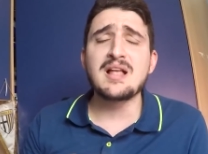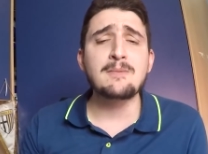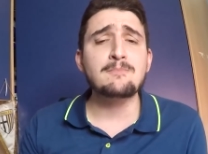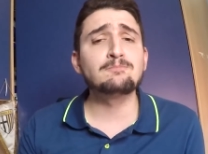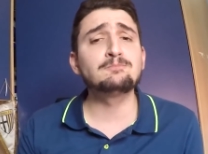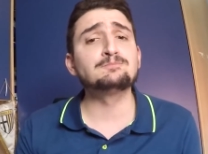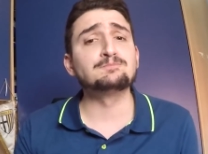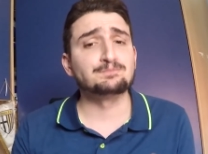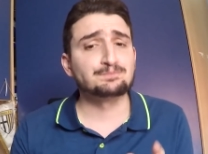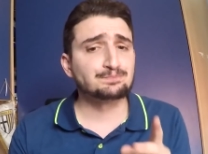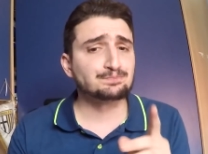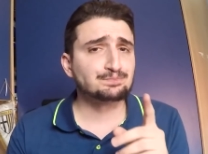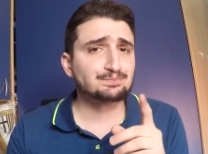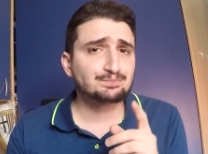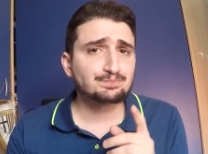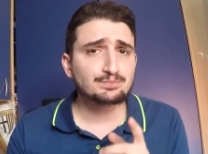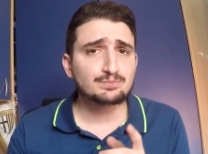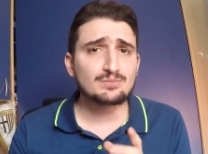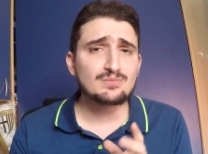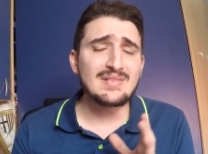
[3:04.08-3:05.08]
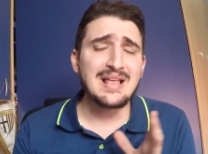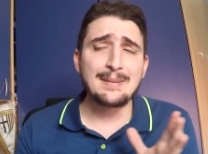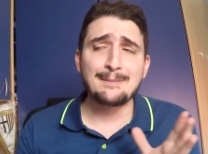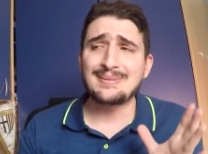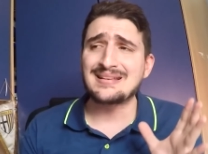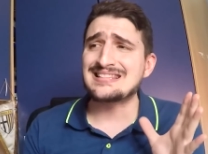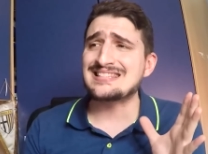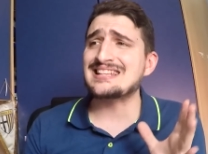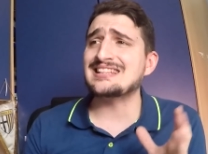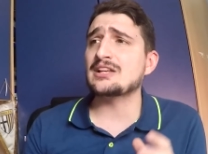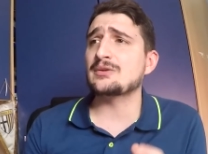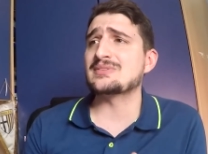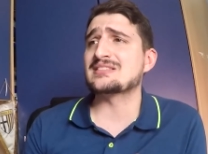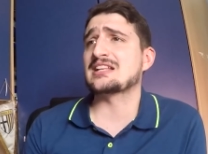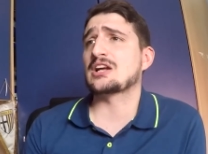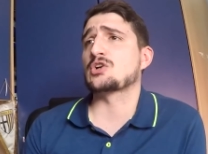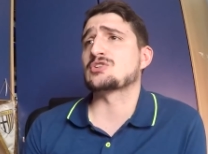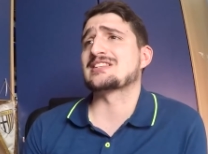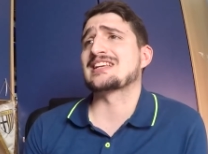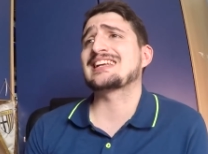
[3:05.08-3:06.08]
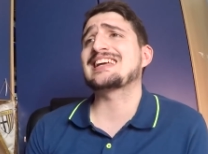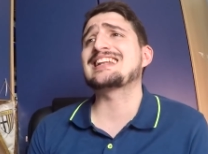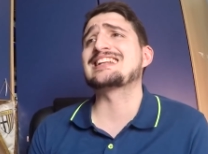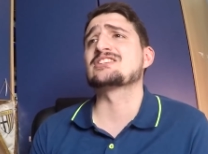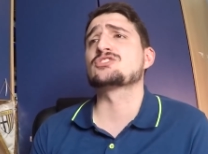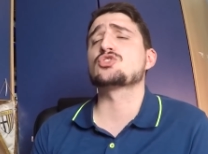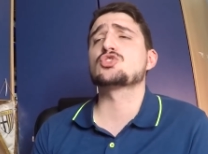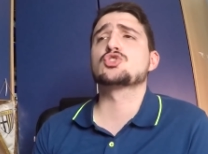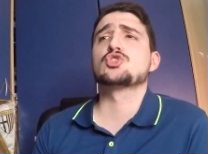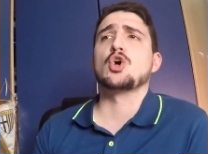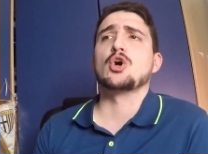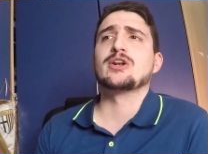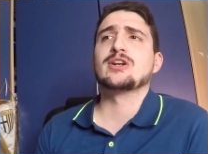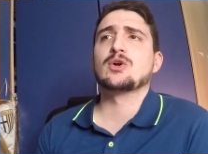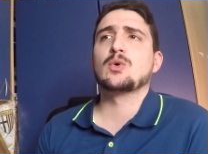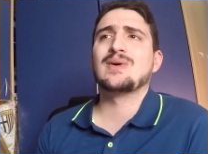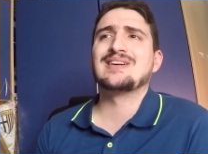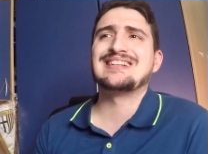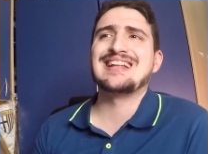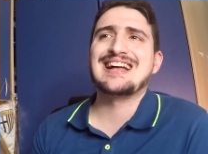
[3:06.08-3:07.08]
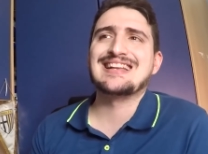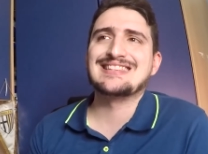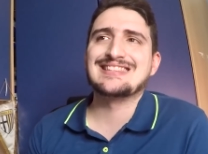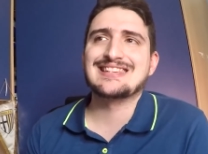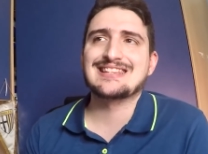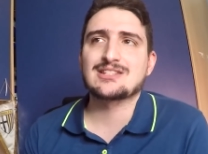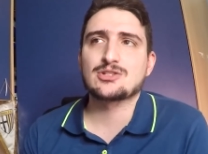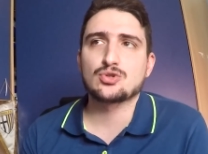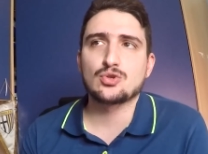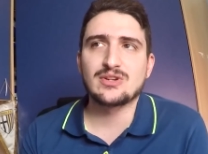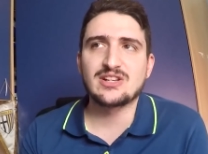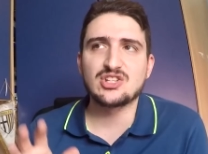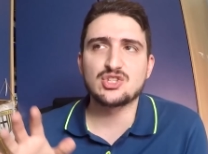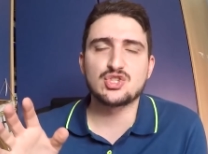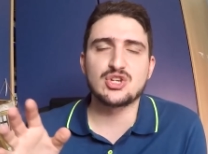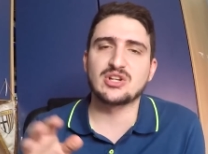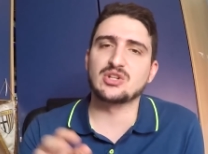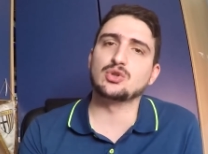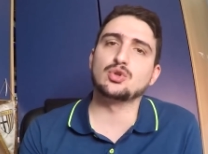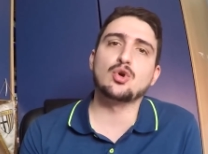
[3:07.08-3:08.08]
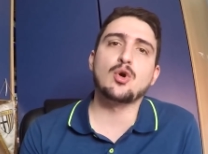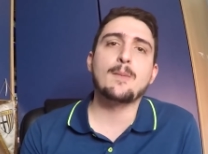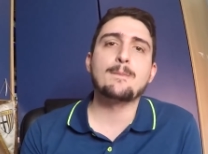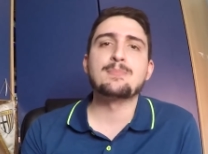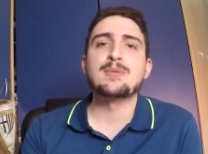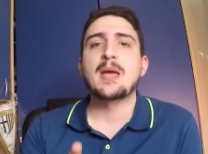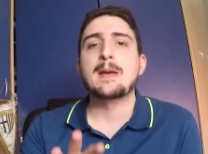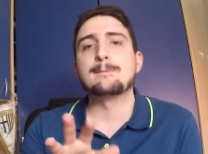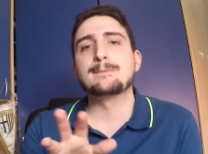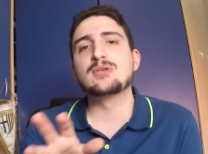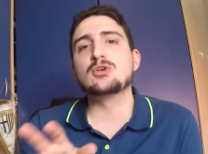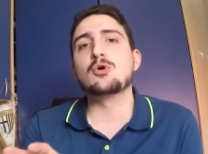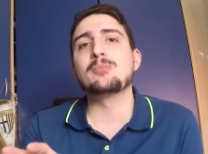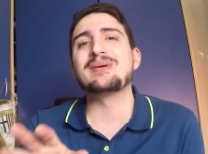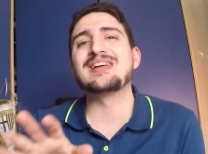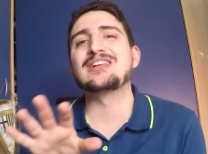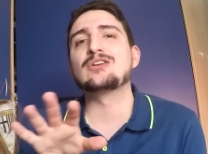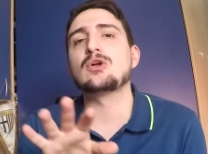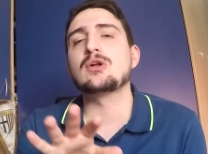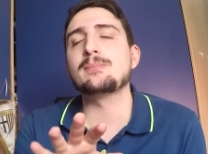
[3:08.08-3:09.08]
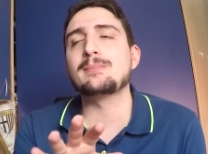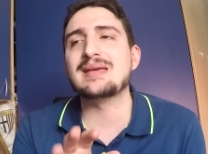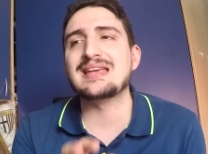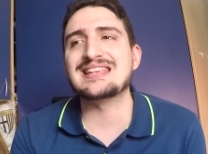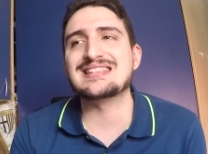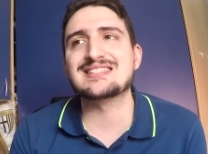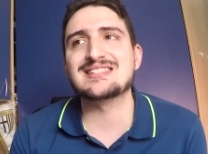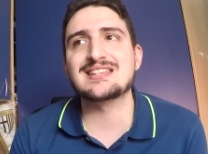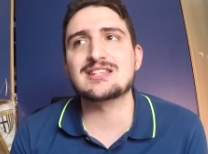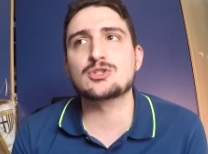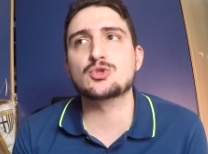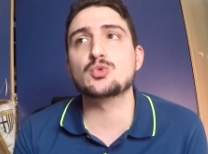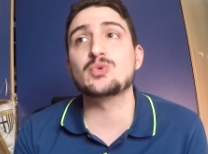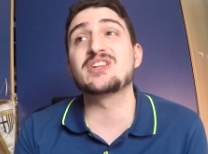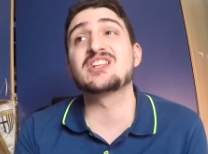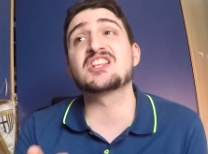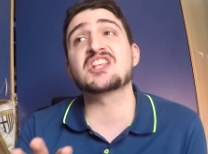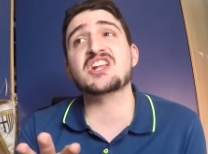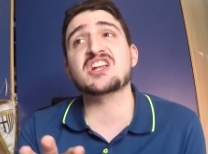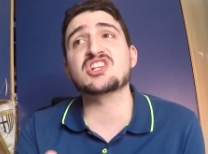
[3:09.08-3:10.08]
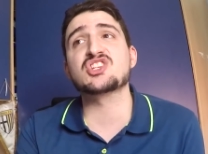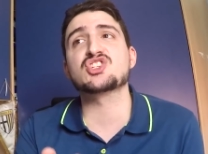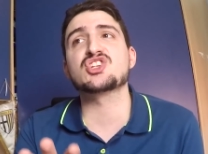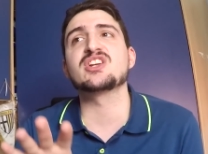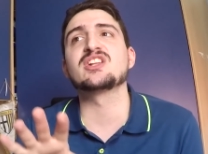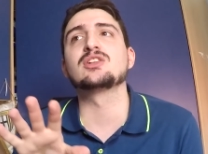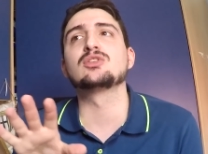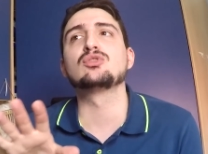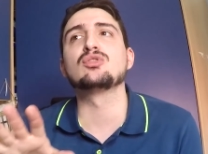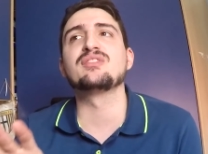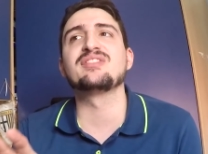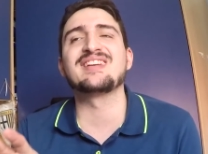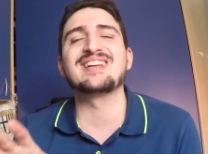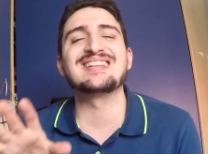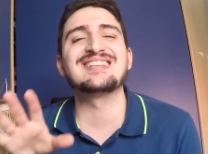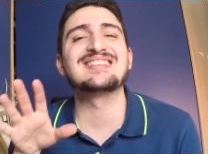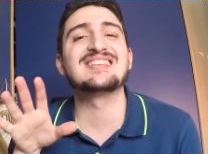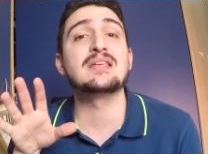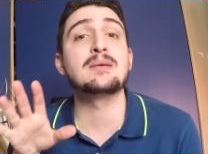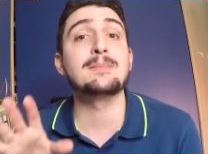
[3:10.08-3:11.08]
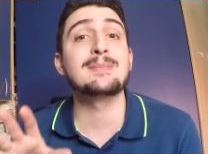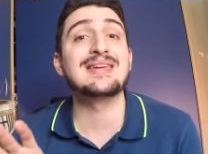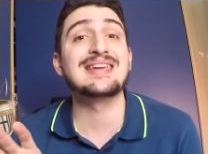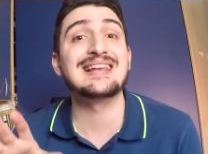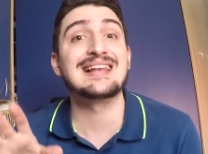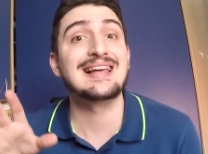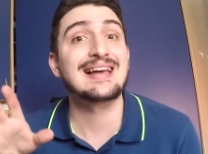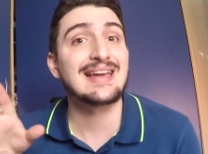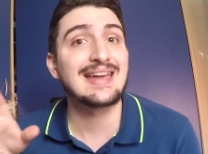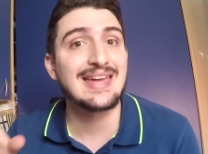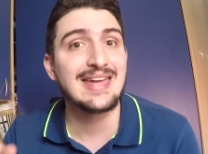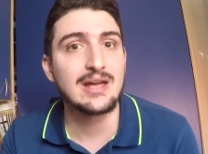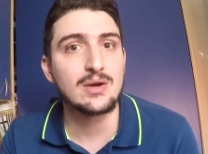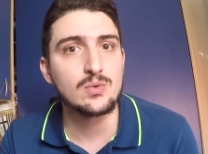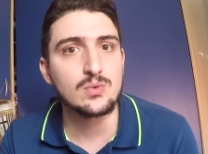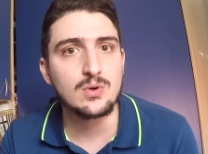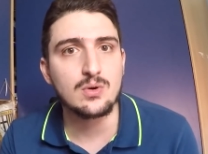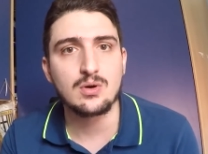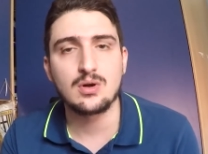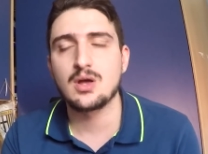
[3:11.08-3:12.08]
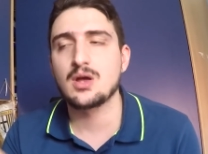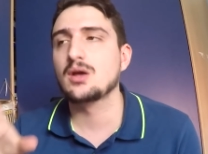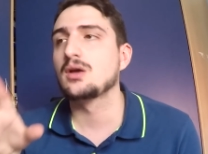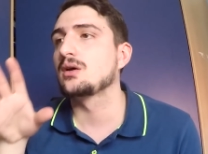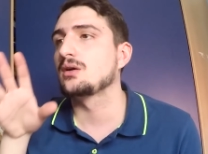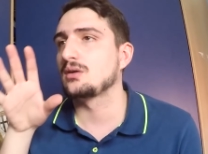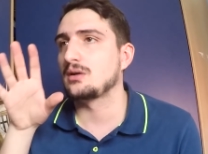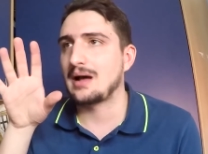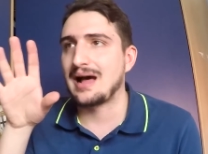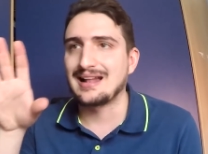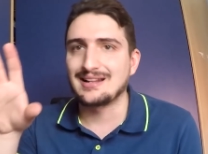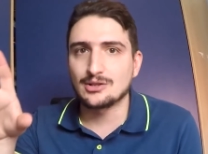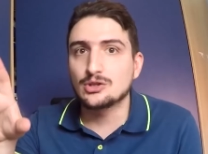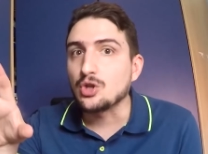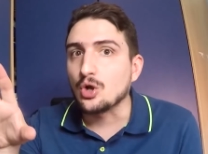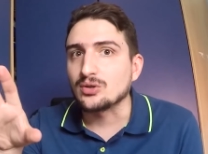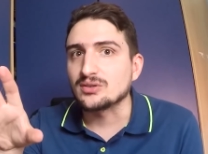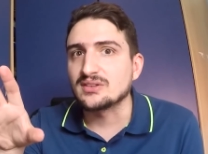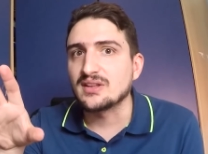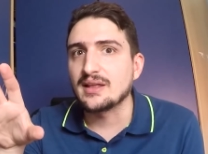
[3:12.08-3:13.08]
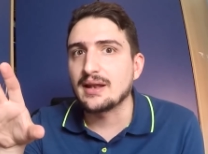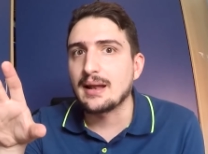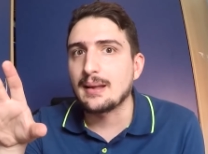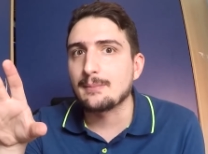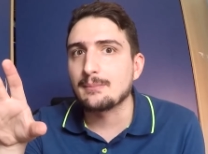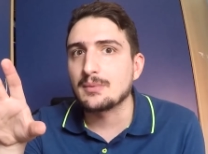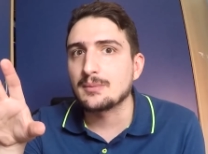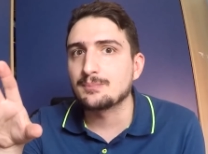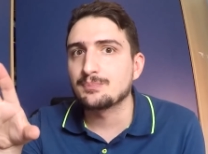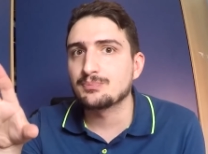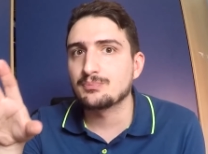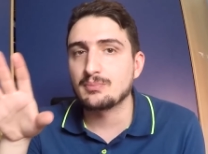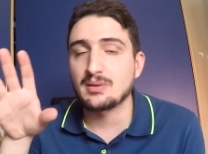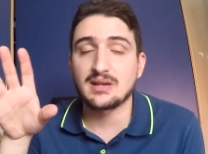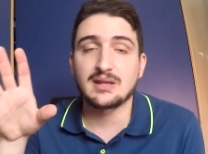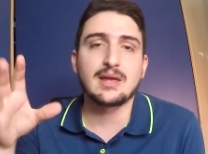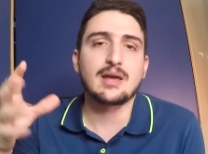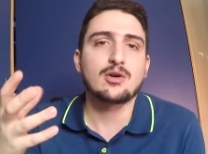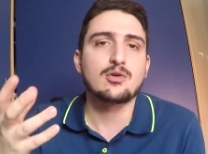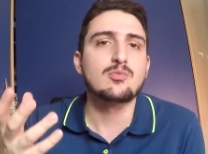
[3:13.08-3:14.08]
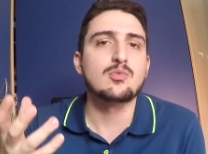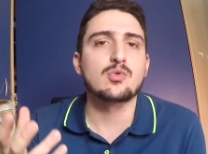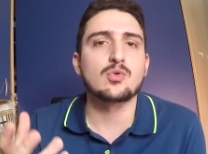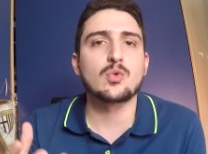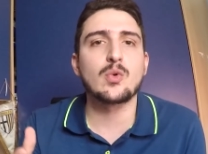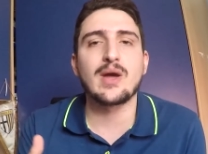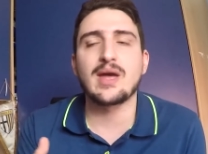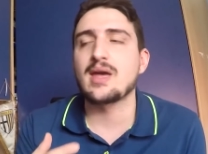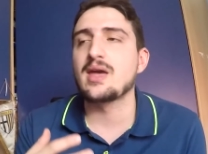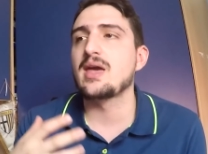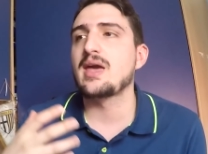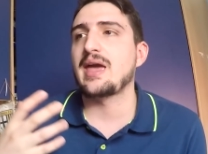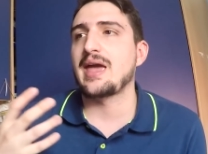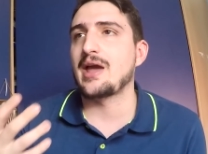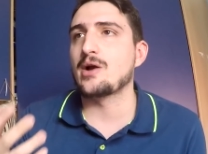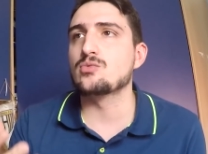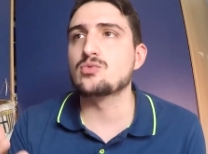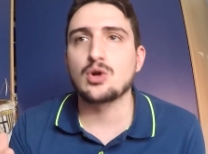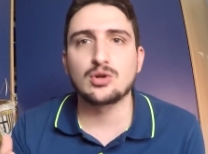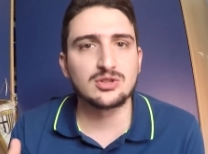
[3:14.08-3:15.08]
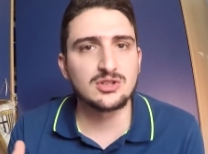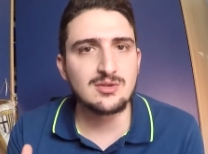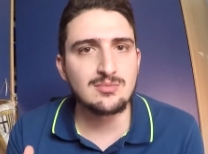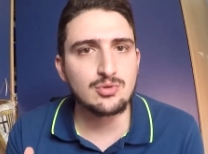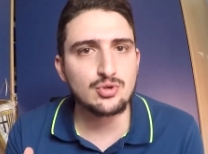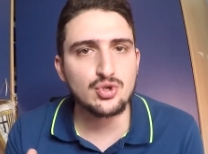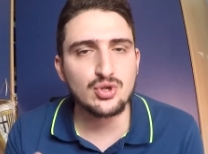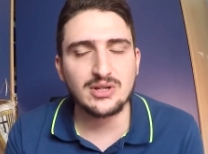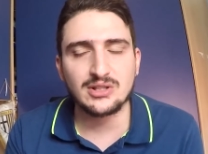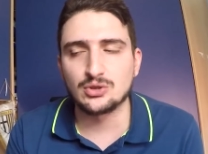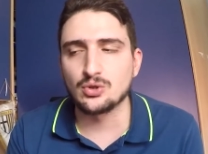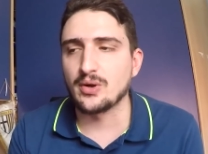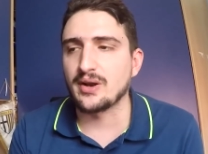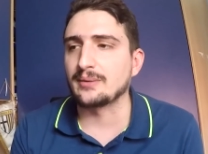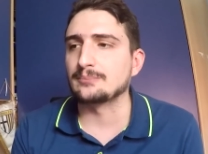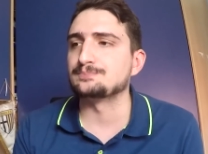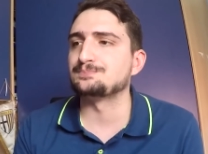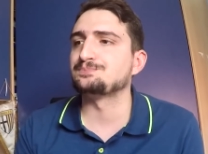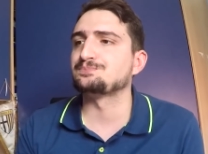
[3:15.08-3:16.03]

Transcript: Mm. Pensate questa cosa, che adesso Son guadagna, sto leggendo, più o meno al mese sui 320.000 euro al Tottenham perché comunque è un ottimo giocatore.